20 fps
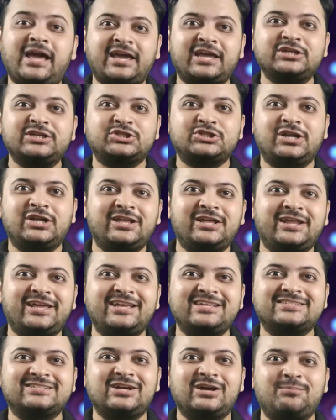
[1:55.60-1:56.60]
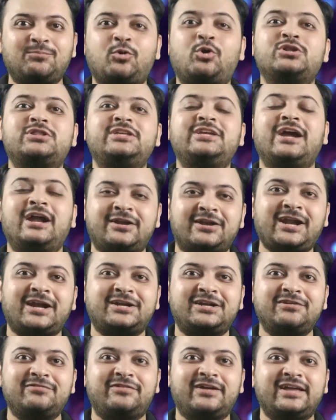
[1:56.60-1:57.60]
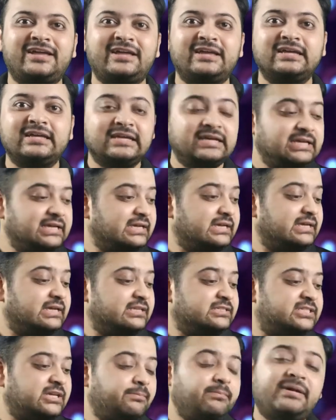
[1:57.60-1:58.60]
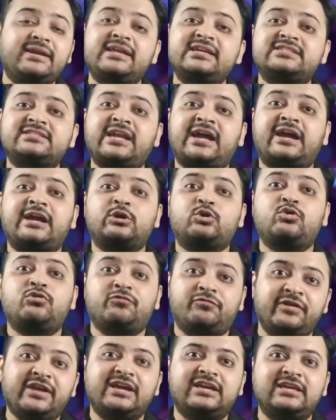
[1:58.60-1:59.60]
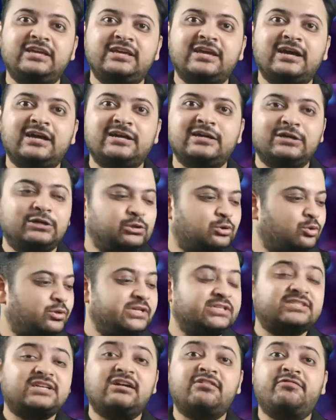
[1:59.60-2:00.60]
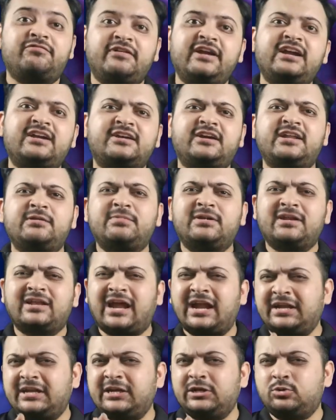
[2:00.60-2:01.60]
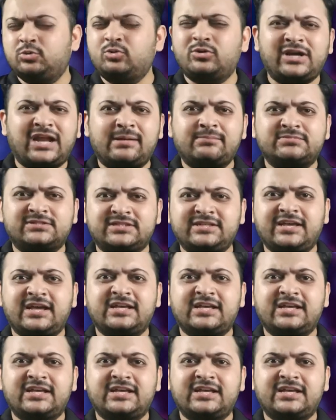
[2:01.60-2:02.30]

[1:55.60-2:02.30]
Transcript: ब्लैकिश कलर है इसका बहुत ही अट्रैक्टिव है जब मैंने इस रैकेट को वे किया तो इसका वेट करीबन 92 ग्राम्स के